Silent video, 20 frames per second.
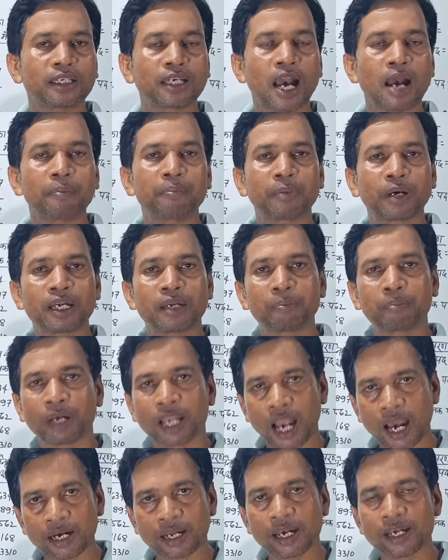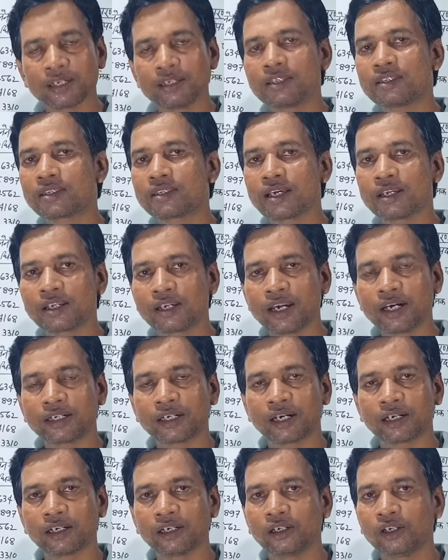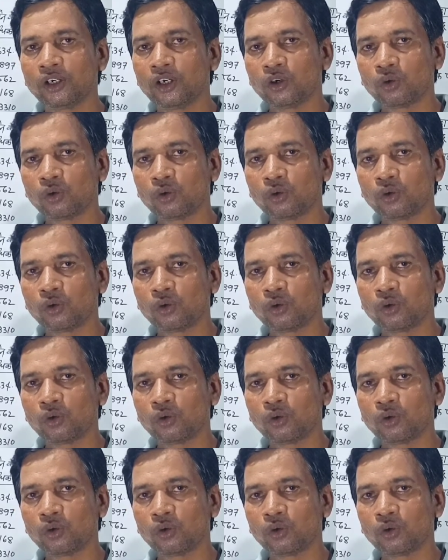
क्या बयान है इससे रिलेटेड